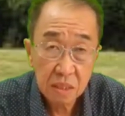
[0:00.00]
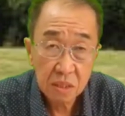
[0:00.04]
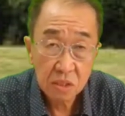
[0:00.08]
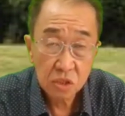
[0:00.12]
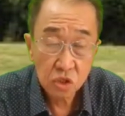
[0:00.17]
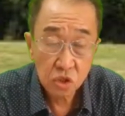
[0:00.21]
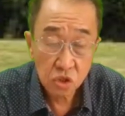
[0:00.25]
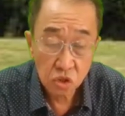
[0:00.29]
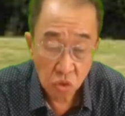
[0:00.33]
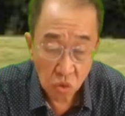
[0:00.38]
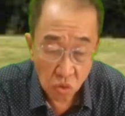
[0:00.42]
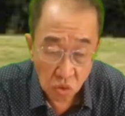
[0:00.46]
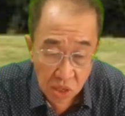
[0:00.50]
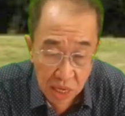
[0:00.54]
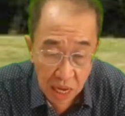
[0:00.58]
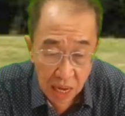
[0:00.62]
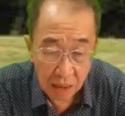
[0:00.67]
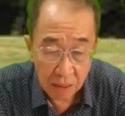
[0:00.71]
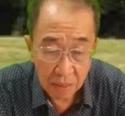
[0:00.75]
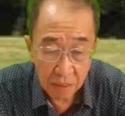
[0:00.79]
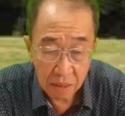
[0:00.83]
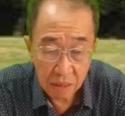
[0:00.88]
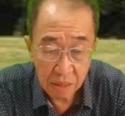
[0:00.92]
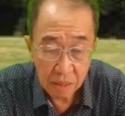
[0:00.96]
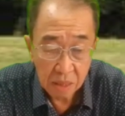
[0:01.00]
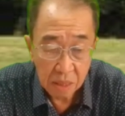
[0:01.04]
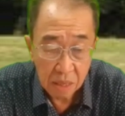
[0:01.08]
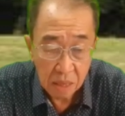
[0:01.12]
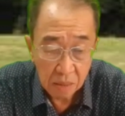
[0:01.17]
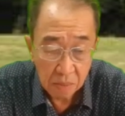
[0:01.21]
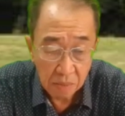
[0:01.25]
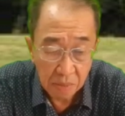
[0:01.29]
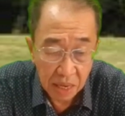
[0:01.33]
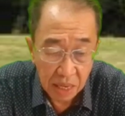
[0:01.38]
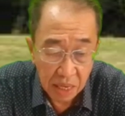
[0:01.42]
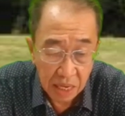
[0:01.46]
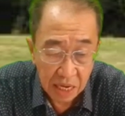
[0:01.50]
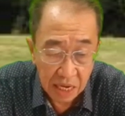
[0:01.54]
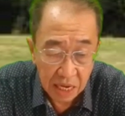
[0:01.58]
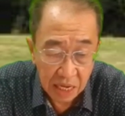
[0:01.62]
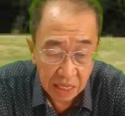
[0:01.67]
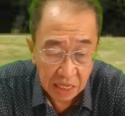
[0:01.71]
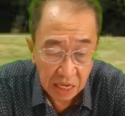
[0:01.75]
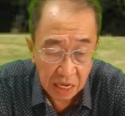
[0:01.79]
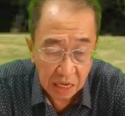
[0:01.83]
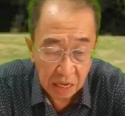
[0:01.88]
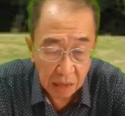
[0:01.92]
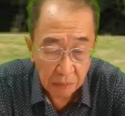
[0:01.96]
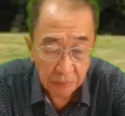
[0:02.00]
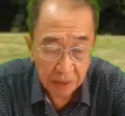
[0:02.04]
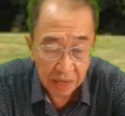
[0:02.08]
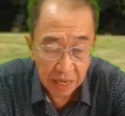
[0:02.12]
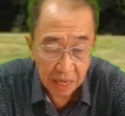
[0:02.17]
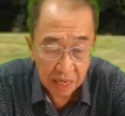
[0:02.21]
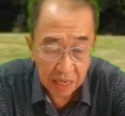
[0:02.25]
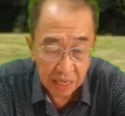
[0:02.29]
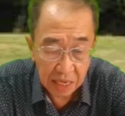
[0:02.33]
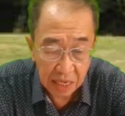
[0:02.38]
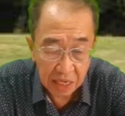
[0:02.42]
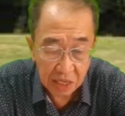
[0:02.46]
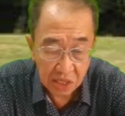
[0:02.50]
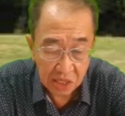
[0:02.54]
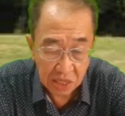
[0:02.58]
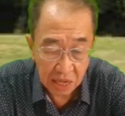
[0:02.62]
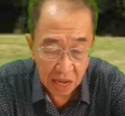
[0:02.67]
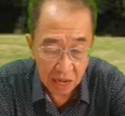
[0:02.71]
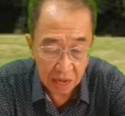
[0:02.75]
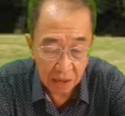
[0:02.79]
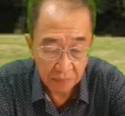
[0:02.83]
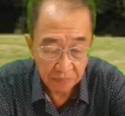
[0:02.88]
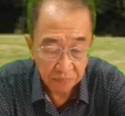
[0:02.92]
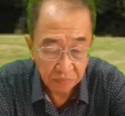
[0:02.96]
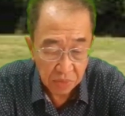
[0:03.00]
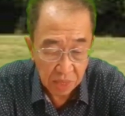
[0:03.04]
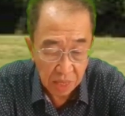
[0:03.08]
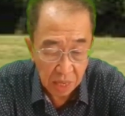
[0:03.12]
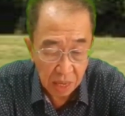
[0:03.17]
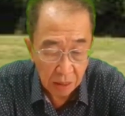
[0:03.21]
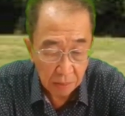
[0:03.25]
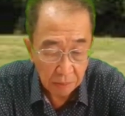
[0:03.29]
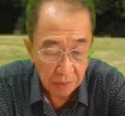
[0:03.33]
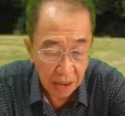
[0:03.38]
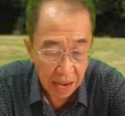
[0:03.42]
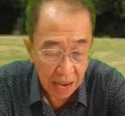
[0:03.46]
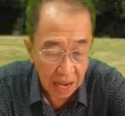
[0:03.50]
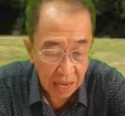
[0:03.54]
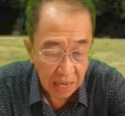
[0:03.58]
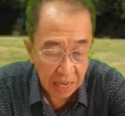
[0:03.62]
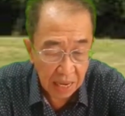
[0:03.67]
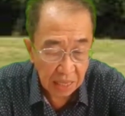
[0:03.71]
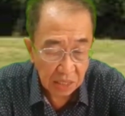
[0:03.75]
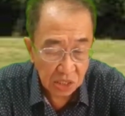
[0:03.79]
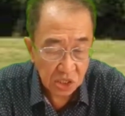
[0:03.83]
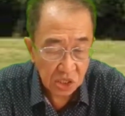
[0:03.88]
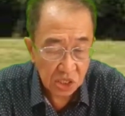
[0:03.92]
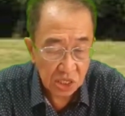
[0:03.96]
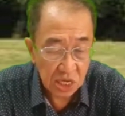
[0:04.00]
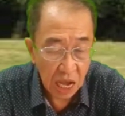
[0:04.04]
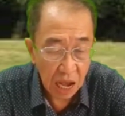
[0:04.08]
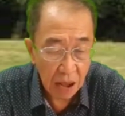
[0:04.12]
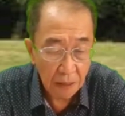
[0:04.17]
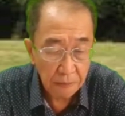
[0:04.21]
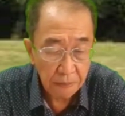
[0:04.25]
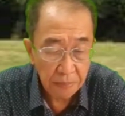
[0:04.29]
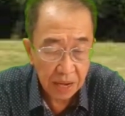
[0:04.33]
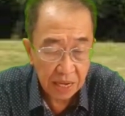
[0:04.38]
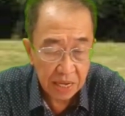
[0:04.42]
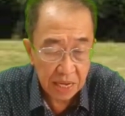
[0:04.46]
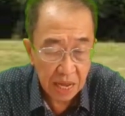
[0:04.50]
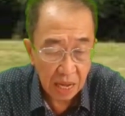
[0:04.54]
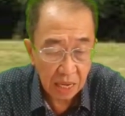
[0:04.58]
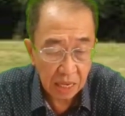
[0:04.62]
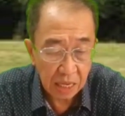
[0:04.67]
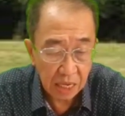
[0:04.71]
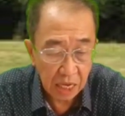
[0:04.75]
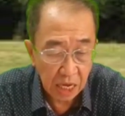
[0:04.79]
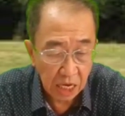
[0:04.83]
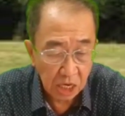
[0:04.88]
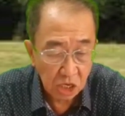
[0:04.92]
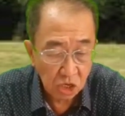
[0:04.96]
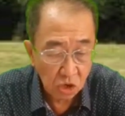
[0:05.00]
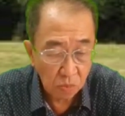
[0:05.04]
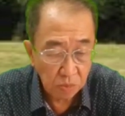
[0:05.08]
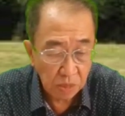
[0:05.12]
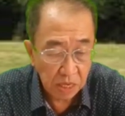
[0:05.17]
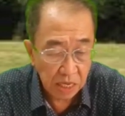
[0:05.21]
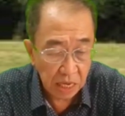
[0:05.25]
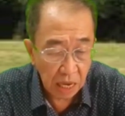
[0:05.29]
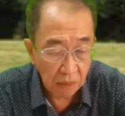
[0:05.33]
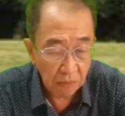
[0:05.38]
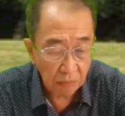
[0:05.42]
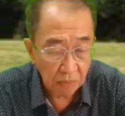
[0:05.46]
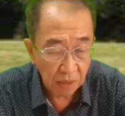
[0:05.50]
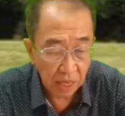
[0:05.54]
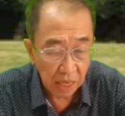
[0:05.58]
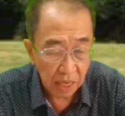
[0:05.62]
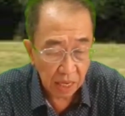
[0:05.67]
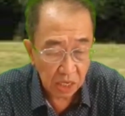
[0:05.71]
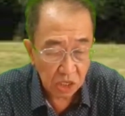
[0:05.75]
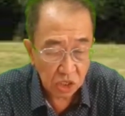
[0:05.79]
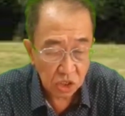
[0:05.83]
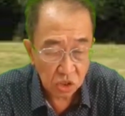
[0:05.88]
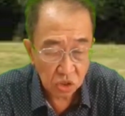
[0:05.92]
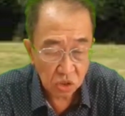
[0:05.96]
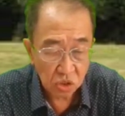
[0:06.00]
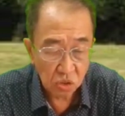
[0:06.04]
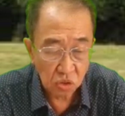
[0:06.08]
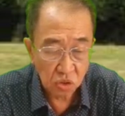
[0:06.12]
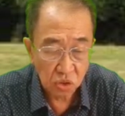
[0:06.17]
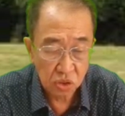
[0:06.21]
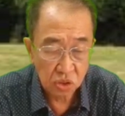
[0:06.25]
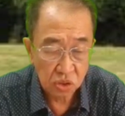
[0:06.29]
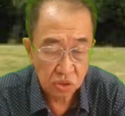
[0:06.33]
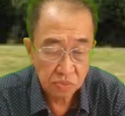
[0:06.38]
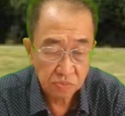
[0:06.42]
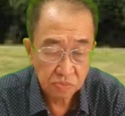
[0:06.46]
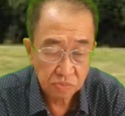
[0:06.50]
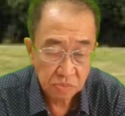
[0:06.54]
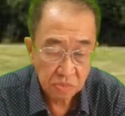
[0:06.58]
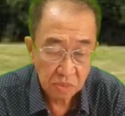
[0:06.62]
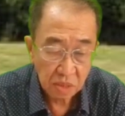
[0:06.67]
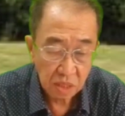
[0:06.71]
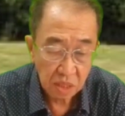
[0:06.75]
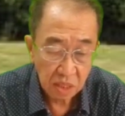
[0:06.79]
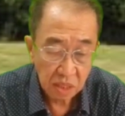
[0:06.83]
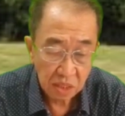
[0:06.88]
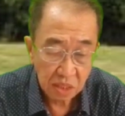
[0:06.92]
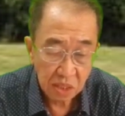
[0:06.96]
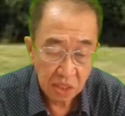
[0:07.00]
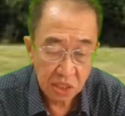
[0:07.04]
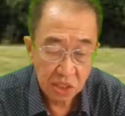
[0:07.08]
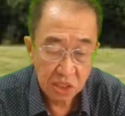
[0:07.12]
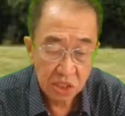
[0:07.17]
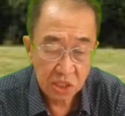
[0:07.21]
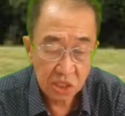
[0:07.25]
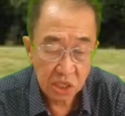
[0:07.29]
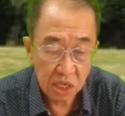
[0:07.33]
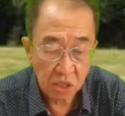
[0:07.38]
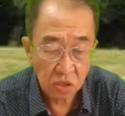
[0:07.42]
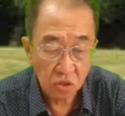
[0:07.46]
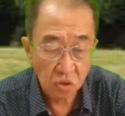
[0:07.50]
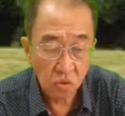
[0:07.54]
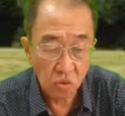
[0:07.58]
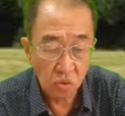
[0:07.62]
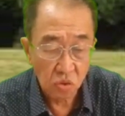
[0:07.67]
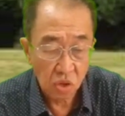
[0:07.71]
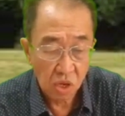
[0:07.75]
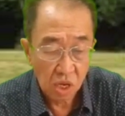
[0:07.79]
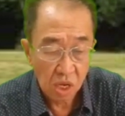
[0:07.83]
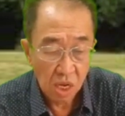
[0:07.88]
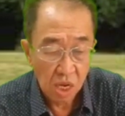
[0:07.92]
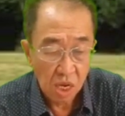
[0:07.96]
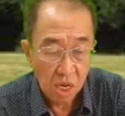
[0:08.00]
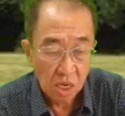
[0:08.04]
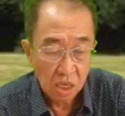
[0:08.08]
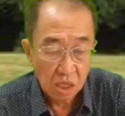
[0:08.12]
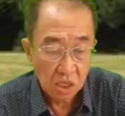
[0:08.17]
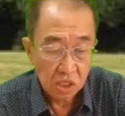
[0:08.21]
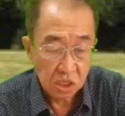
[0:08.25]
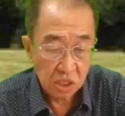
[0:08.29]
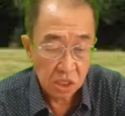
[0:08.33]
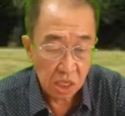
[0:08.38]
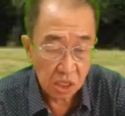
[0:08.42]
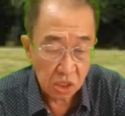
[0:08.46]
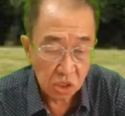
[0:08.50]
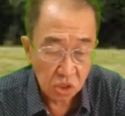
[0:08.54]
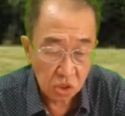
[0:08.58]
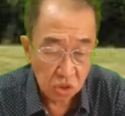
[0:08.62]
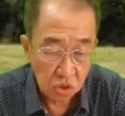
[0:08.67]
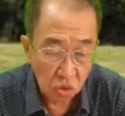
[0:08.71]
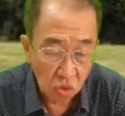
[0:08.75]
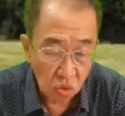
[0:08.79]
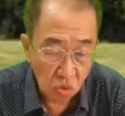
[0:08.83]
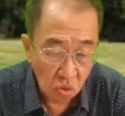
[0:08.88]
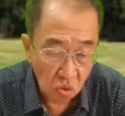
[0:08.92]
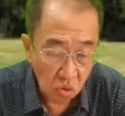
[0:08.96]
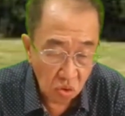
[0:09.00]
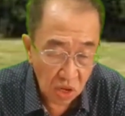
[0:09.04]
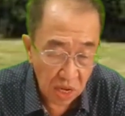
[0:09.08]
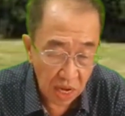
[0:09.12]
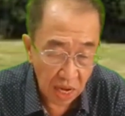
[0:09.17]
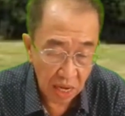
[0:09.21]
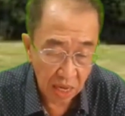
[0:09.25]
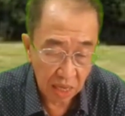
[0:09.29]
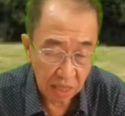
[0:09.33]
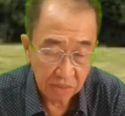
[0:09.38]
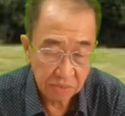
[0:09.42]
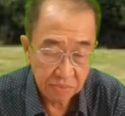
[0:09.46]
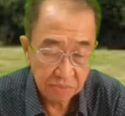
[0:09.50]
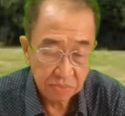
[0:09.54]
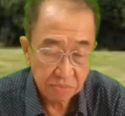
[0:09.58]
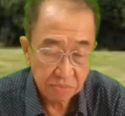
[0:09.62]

sudah mengingatkan kepada kita barang siapa yang hidup di dalam Kristus di situ sesungguhnya